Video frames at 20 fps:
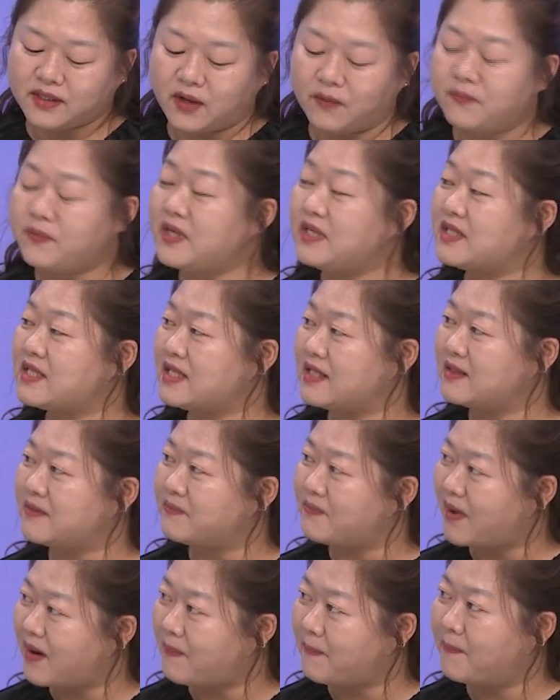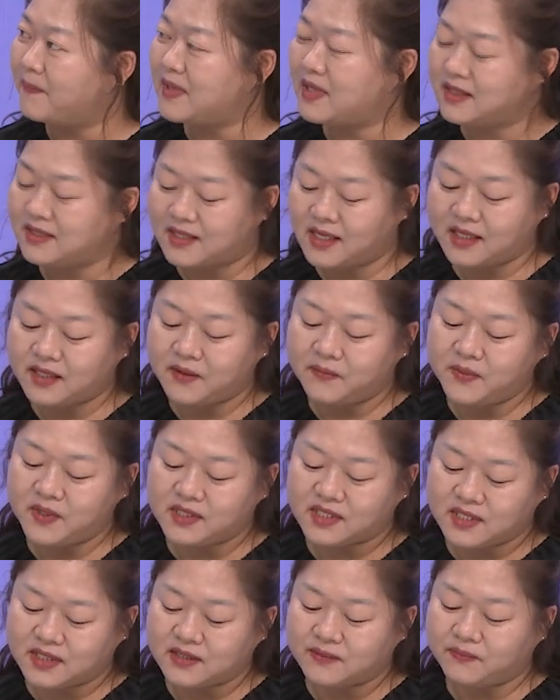연필 지는 법, 색연필
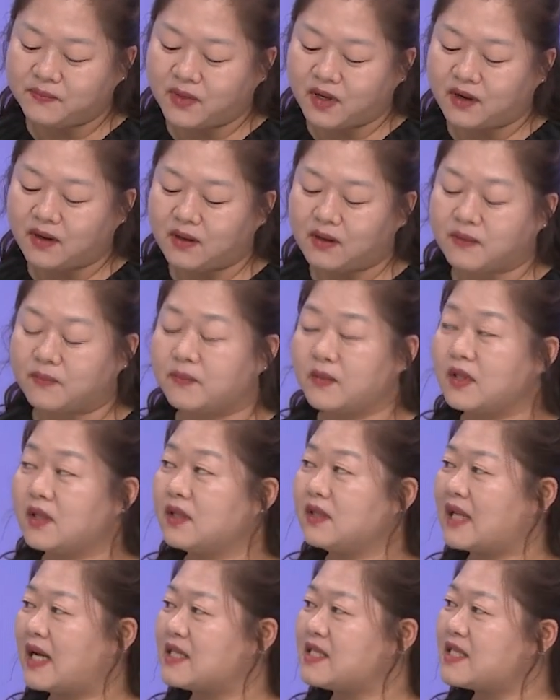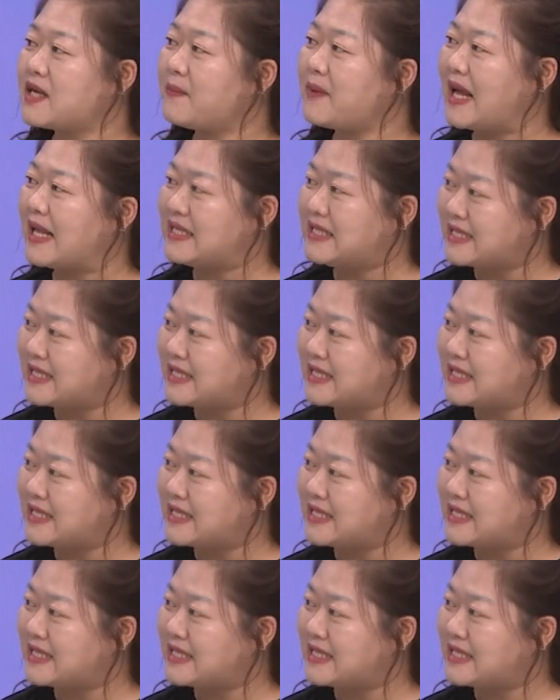지는 법, 낮잠 안